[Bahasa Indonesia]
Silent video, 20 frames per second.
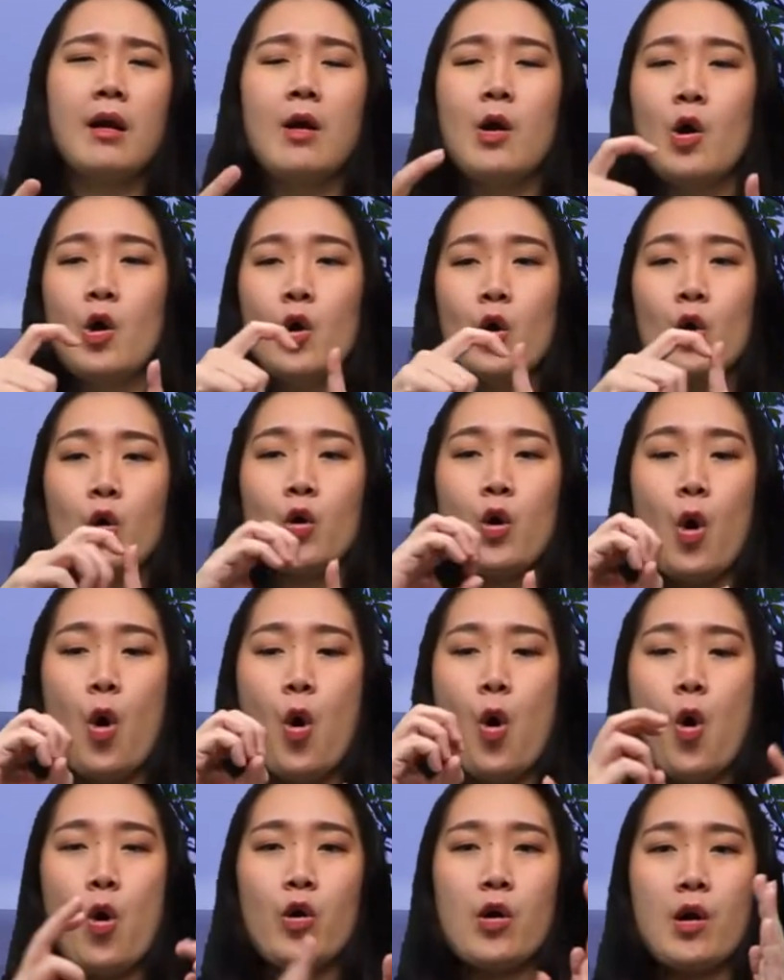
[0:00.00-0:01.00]
atau
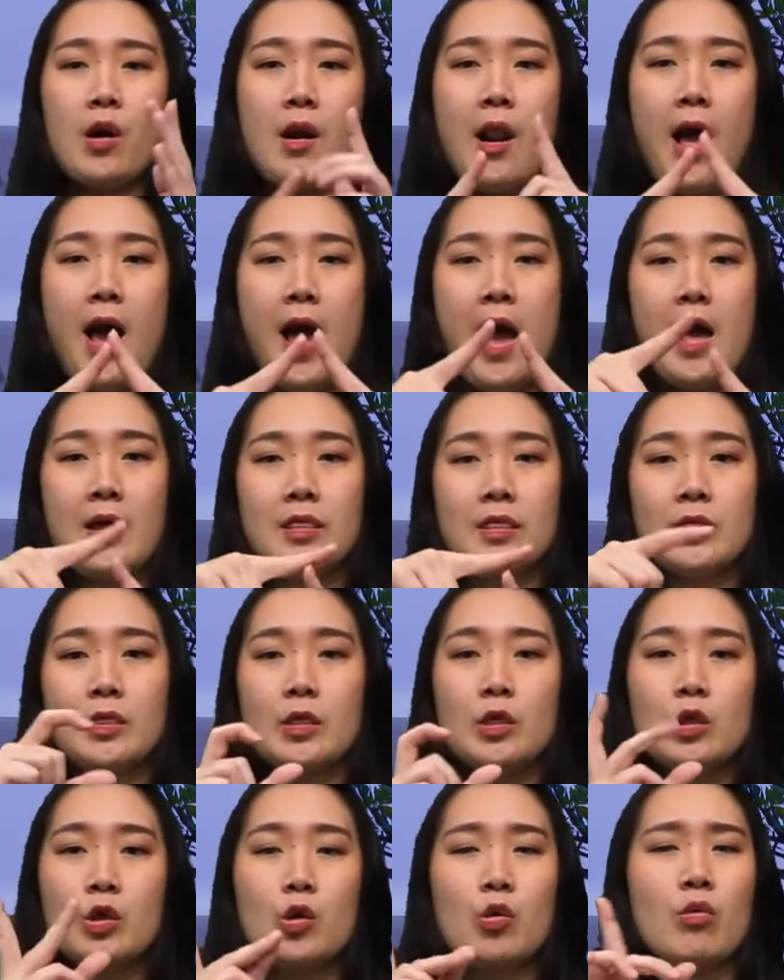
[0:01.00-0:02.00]
donatur lain untuk
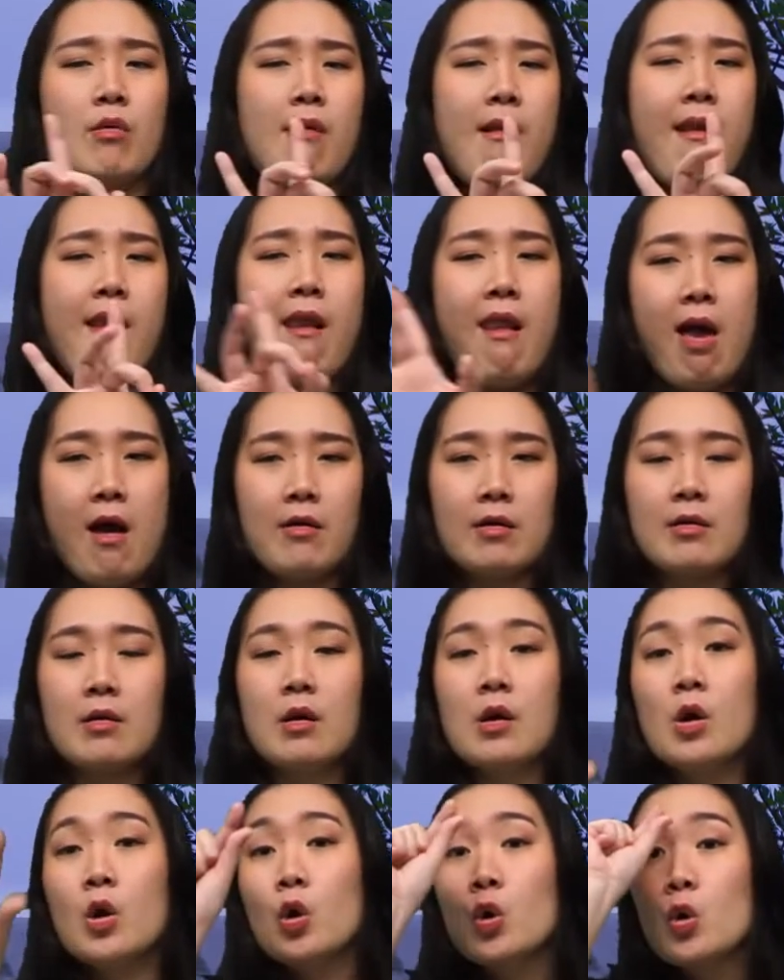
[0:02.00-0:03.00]
anak-anak
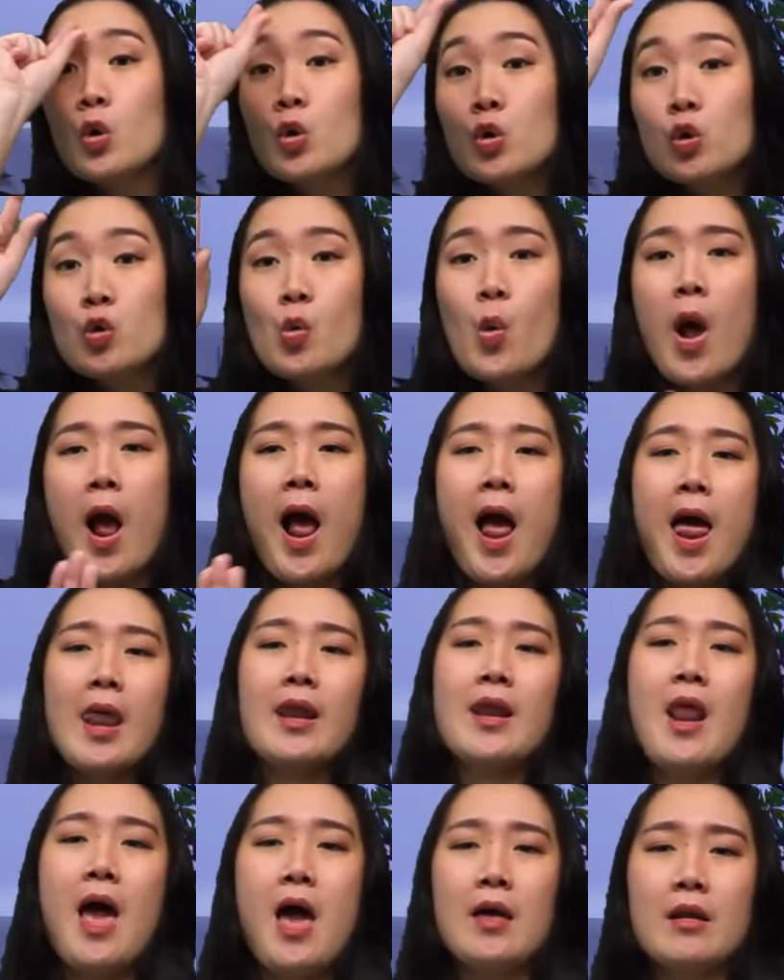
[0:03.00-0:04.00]
mendapatkan
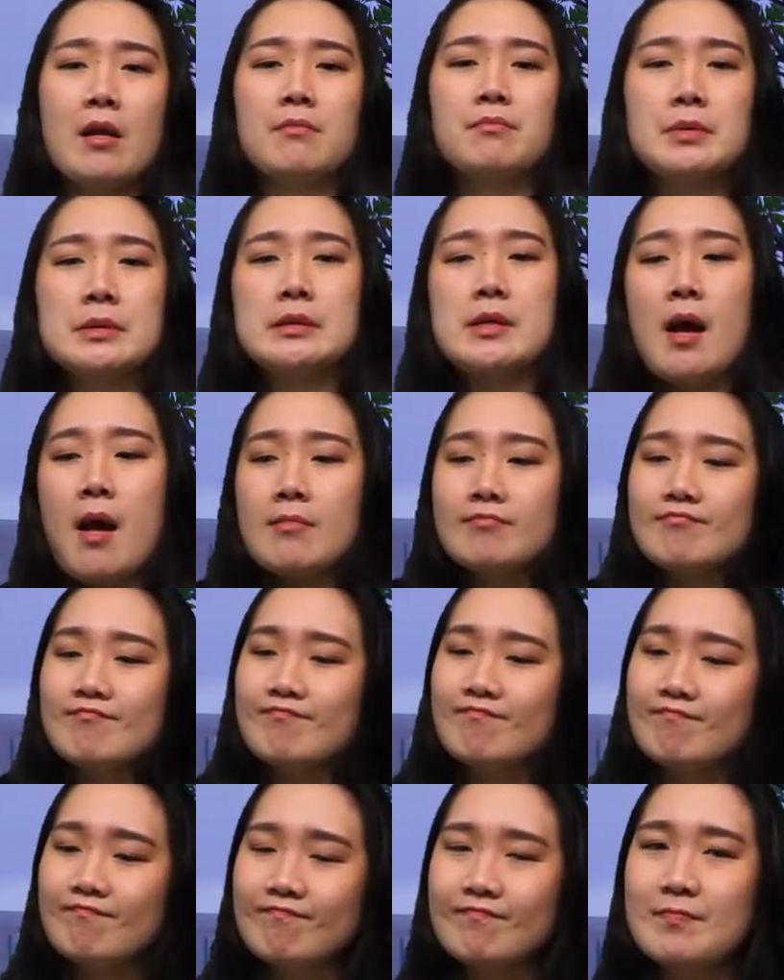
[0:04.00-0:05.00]
pendidikan di masa depan.